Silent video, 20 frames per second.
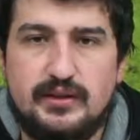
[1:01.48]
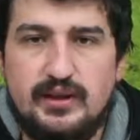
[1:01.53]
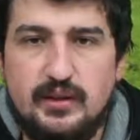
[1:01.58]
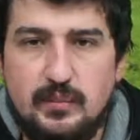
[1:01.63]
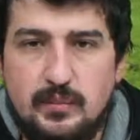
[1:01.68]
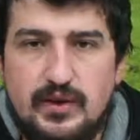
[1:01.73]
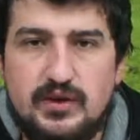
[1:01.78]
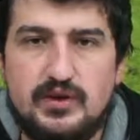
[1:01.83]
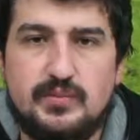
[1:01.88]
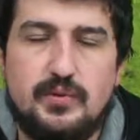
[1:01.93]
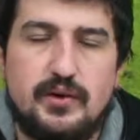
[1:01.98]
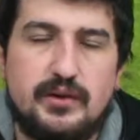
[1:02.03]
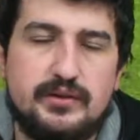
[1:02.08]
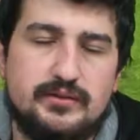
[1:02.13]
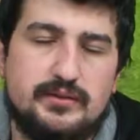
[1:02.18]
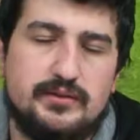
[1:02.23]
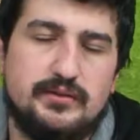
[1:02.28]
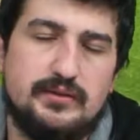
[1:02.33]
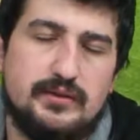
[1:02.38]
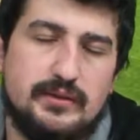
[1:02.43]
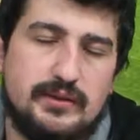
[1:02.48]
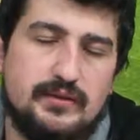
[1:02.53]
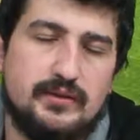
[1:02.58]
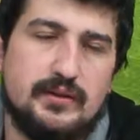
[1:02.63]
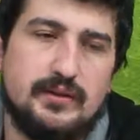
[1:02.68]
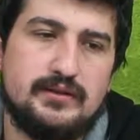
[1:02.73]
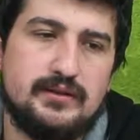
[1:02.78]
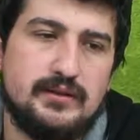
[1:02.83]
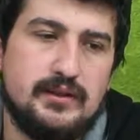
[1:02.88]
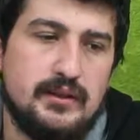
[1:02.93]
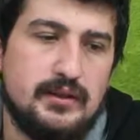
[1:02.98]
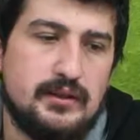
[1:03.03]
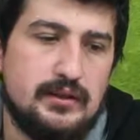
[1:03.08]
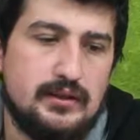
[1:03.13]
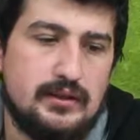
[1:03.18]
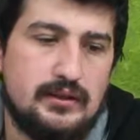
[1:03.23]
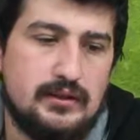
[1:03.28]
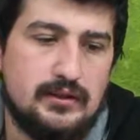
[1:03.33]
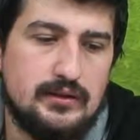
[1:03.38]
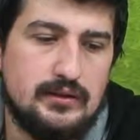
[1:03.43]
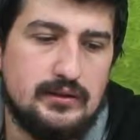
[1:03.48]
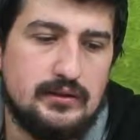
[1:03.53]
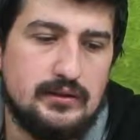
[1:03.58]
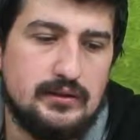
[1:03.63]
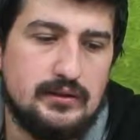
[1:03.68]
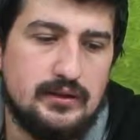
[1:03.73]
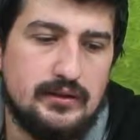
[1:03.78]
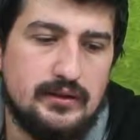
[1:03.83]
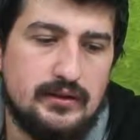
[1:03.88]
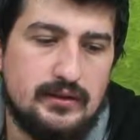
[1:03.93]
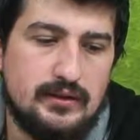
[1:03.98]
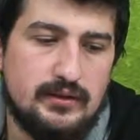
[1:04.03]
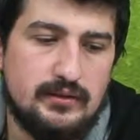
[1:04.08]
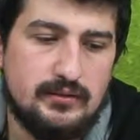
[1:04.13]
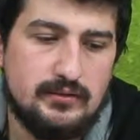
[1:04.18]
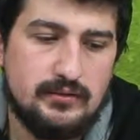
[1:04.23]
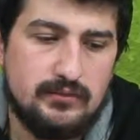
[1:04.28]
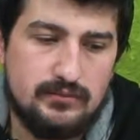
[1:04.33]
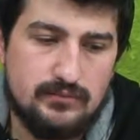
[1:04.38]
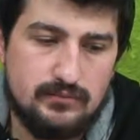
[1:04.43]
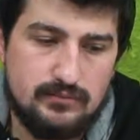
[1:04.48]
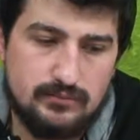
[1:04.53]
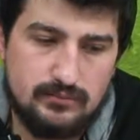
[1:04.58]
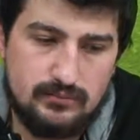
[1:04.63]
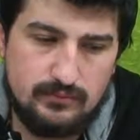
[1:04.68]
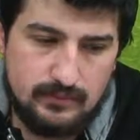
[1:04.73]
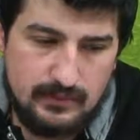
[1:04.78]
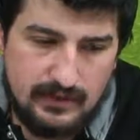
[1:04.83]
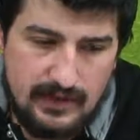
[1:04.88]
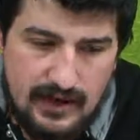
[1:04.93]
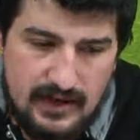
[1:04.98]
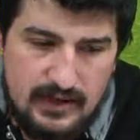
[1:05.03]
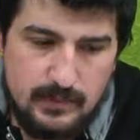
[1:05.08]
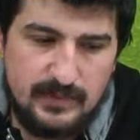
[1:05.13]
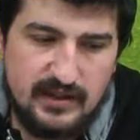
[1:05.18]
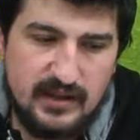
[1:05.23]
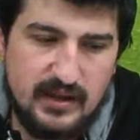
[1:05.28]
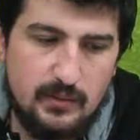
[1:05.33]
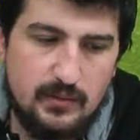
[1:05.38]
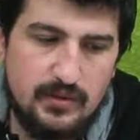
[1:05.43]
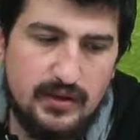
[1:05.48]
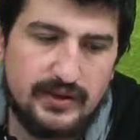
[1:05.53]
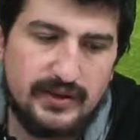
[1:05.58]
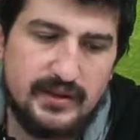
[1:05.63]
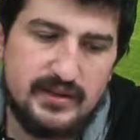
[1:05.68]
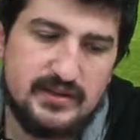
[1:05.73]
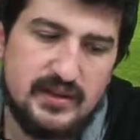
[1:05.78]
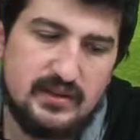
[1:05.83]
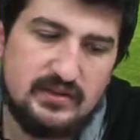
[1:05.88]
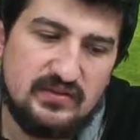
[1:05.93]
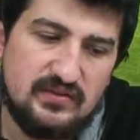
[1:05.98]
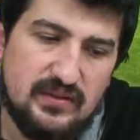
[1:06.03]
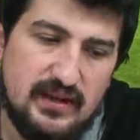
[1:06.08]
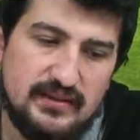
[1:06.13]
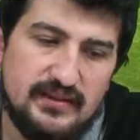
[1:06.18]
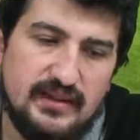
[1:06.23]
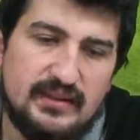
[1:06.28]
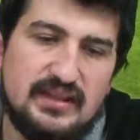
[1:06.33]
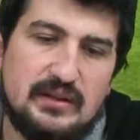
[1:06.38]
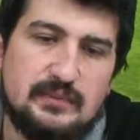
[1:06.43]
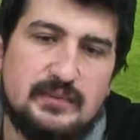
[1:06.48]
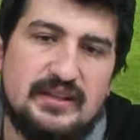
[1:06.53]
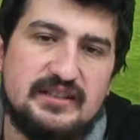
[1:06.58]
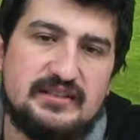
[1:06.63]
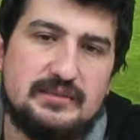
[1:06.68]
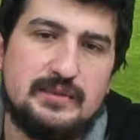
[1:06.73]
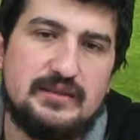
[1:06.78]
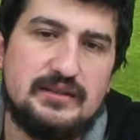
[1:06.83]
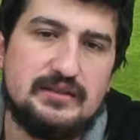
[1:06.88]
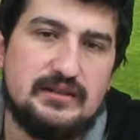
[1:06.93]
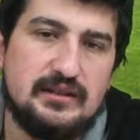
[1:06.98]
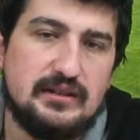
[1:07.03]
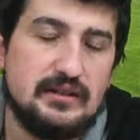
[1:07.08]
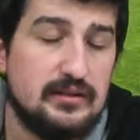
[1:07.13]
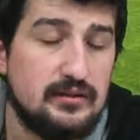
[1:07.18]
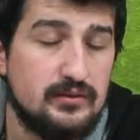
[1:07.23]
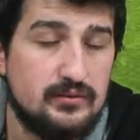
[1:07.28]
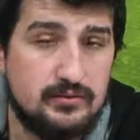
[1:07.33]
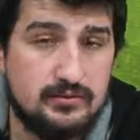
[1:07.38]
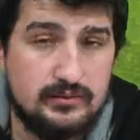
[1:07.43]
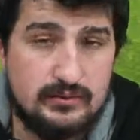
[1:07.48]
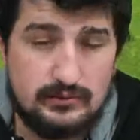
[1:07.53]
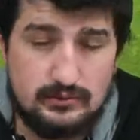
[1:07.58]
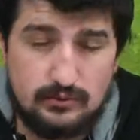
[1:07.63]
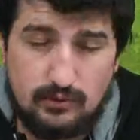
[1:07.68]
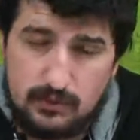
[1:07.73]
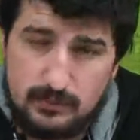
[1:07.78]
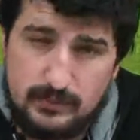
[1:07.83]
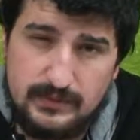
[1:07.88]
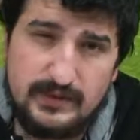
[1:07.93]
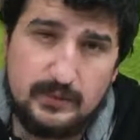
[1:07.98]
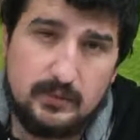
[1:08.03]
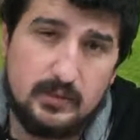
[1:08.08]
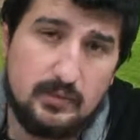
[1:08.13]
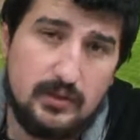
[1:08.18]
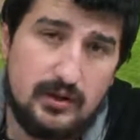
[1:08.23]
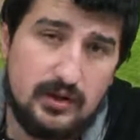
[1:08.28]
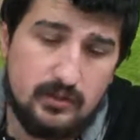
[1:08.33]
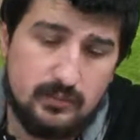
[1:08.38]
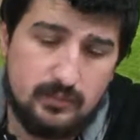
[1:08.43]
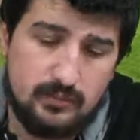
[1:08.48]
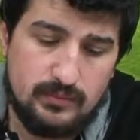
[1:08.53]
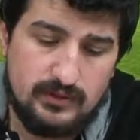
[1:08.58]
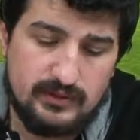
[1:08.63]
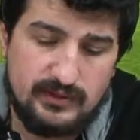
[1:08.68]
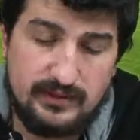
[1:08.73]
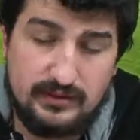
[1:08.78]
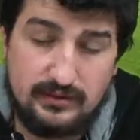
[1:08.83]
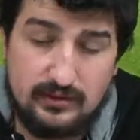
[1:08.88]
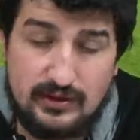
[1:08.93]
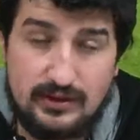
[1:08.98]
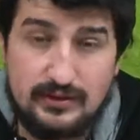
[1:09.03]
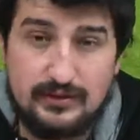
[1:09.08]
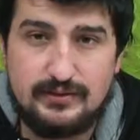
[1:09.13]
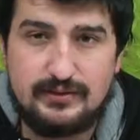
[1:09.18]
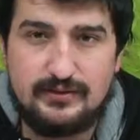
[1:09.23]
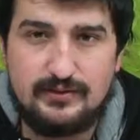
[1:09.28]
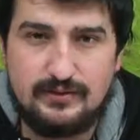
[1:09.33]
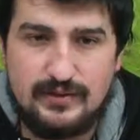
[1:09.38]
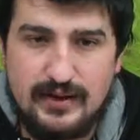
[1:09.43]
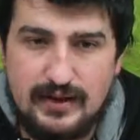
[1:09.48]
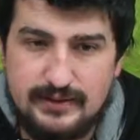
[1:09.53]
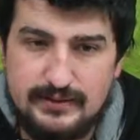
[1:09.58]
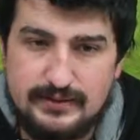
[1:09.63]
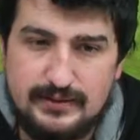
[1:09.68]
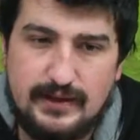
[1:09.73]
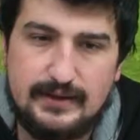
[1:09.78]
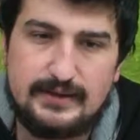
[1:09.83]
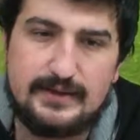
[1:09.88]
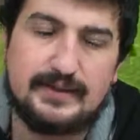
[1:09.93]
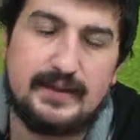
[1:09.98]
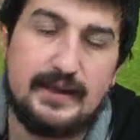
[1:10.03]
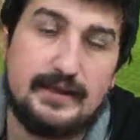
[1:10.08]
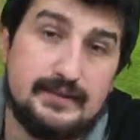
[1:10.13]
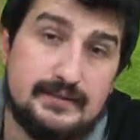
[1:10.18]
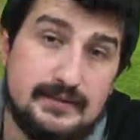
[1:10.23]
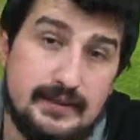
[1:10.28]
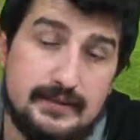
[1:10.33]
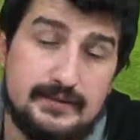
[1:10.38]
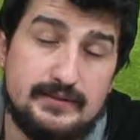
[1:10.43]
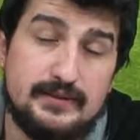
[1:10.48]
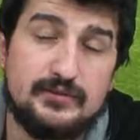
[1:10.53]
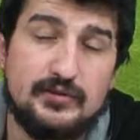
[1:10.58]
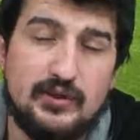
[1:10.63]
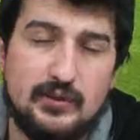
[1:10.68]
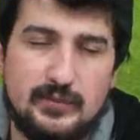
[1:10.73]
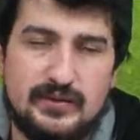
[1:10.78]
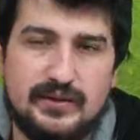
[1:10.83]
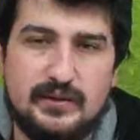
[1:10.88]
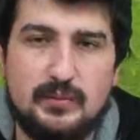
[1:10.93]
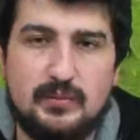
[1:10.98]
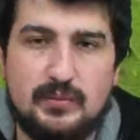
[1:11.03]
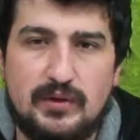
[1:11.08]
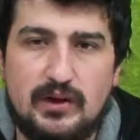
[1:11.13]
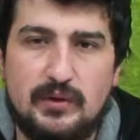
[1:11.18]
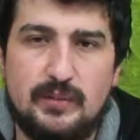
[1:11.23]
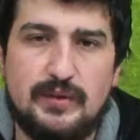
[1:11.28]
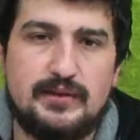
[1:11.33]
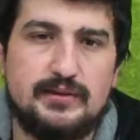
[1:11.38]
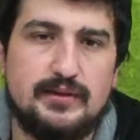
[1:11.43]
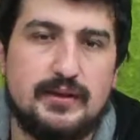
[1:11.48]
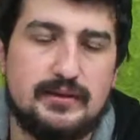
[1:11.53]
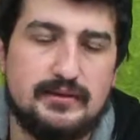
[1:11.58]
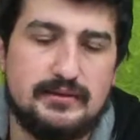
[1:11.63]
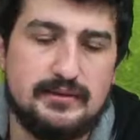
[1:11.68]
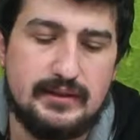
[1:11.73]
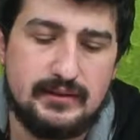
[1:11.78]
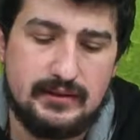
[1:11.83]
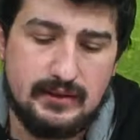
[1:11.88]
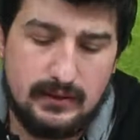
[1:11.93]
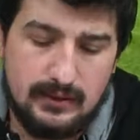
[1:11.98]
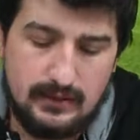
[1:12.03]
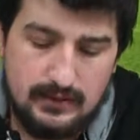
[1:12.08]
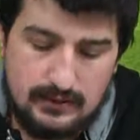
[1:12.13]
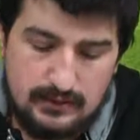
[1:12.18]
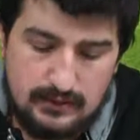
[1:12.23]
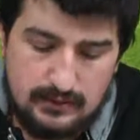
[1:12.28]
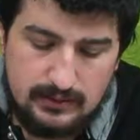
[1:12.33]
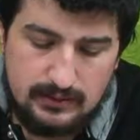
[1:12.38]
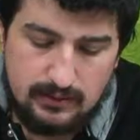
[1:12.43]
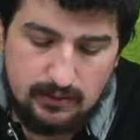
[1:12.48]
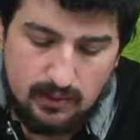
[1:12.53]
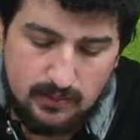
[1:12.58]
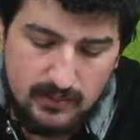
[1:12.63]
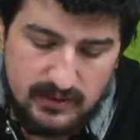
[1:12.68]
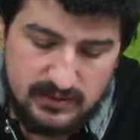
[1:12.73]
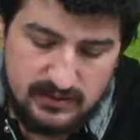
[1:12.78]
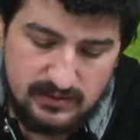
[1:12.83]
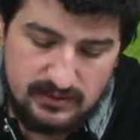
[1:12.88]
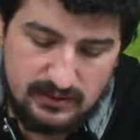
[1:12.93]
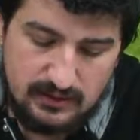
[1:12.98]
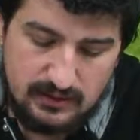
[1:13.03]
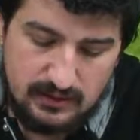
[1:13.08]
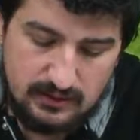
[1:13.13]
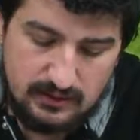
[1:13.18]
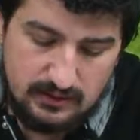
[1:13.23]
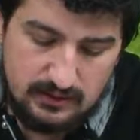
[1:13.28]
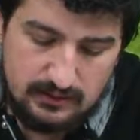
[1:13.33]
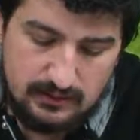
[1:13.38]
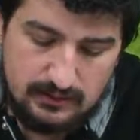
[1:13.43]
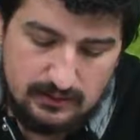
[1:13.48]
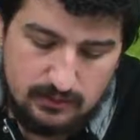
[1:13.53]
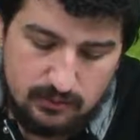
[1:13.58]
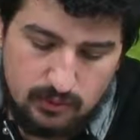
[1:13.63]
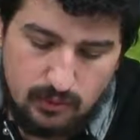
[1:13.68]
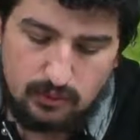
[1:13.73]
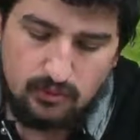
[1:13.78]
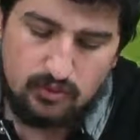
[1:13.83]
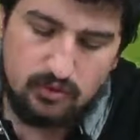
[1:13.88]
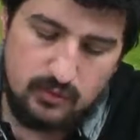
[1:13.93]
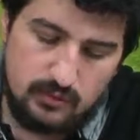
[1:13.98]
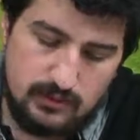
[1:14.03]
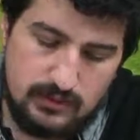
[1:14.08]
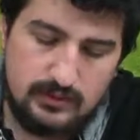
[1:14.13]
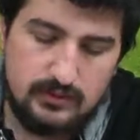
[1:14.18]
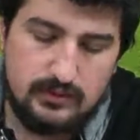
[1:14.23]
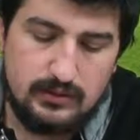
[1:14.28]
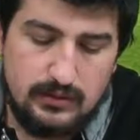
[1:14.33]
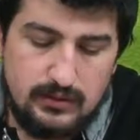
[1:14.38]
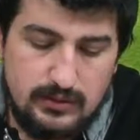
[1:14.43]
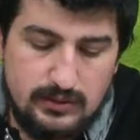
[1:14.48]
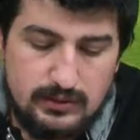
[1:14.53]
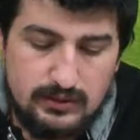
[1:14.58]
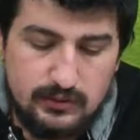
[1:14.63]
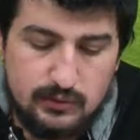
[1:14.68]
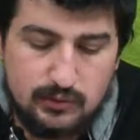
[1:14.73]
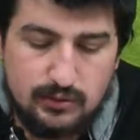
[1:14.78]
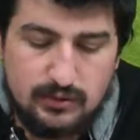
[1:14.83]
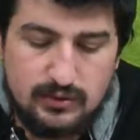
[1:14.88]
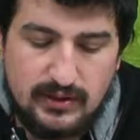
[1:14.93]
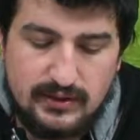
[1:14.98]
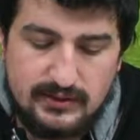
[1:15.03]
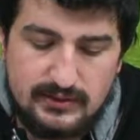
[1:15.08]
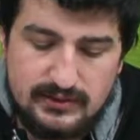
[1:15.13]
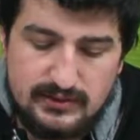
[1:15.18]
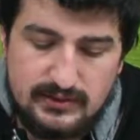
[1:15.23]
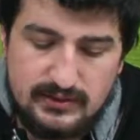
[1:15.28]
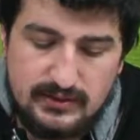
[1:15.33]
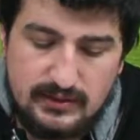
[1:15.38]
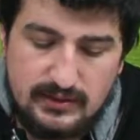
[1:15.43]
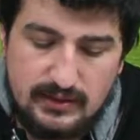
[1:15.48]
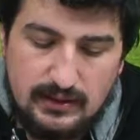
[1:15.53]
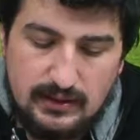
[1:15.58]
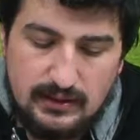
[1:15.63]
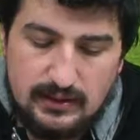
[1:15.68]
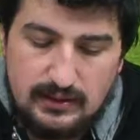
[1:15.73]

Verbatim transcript: 25 puanları var. E, hani galip giremiyorlar Geçen hafta Werder deplasmanında 4 birlik bir mağlup de, Werder'le kendi sahasında 4 birlik bir mağlubiyet aldılar. E, o maçta e, çok kötü bir e, kartı izledik.